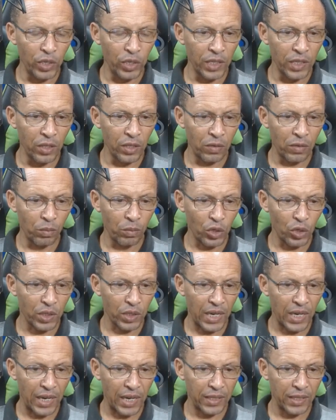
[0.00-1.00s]
Depois, se
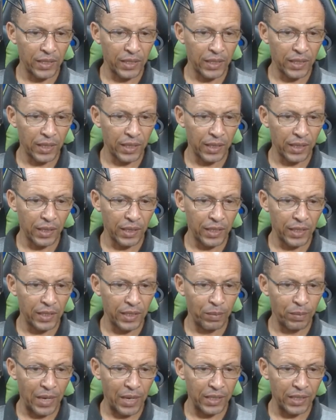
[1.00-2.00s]
não mostrar ainda, você
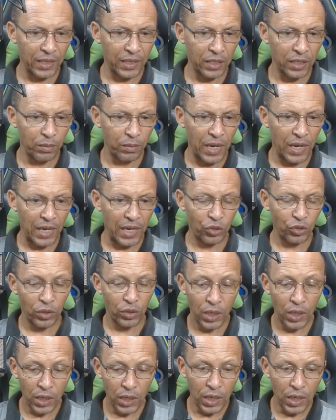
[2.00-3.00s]
clica nesse mais aqui de
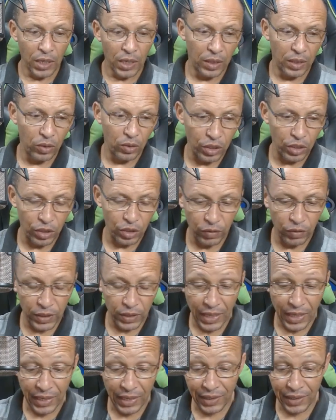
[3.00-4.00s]
baixo. E agora
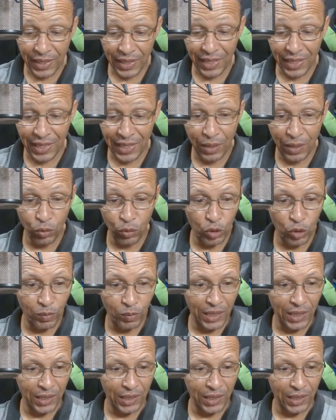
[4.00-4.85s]
é só você arrastar até a